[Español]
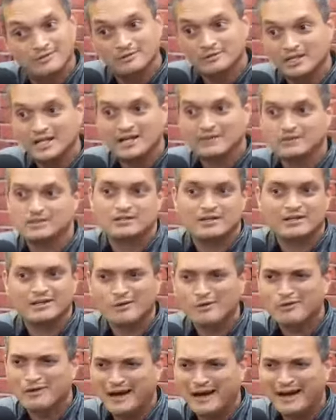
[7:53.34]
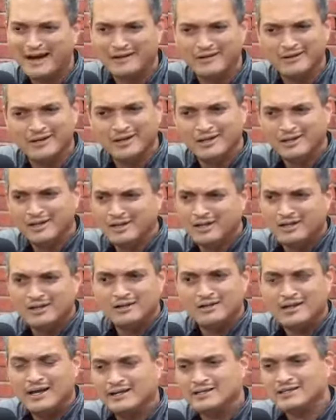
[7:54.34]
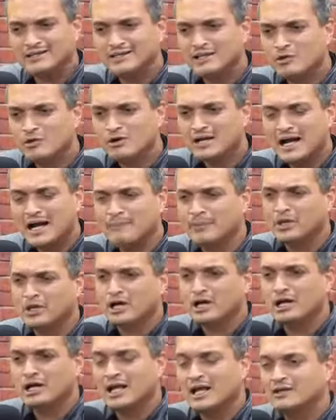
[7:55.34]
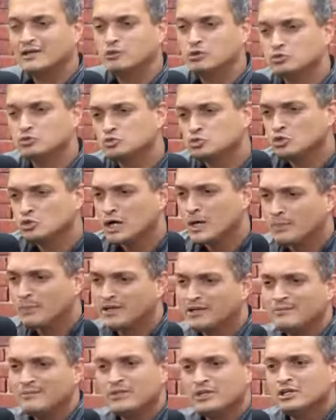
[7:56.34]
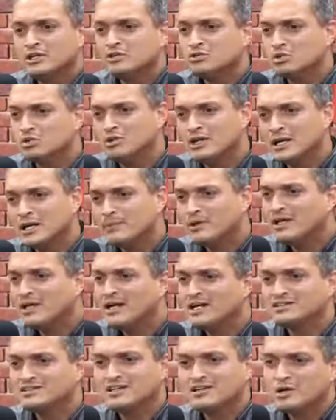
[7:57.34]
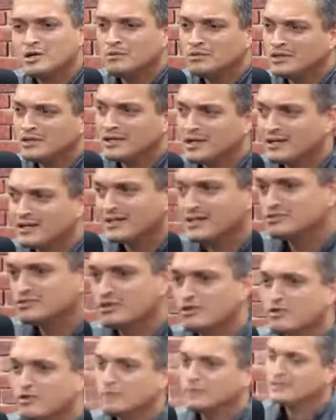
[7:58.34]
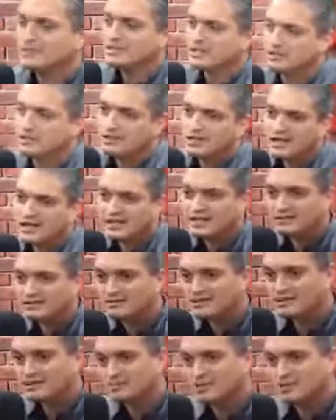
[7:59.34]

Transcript: la gente está equivocada. la gente está equivocada, pero ah, tú, tú, no le puedes, hacer caso a los comentarios de la gente,